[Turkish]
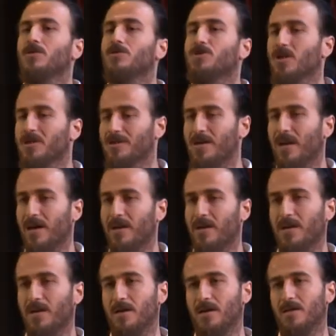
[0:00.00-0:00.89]
Çık
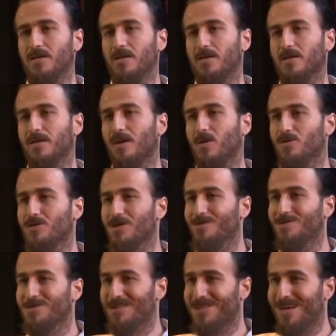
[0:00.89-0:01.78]
sahne. Ya
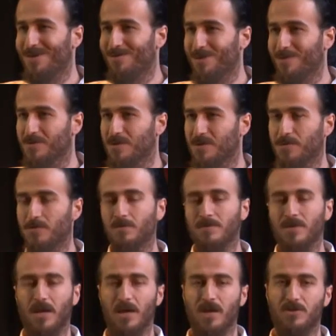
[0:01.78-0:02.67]
hocam çıkamam dedim.
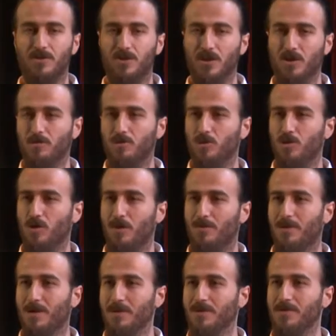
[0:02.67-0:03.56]
Ya çık bir şey
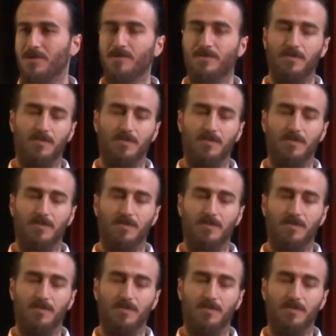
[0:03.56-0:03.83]
olmaz.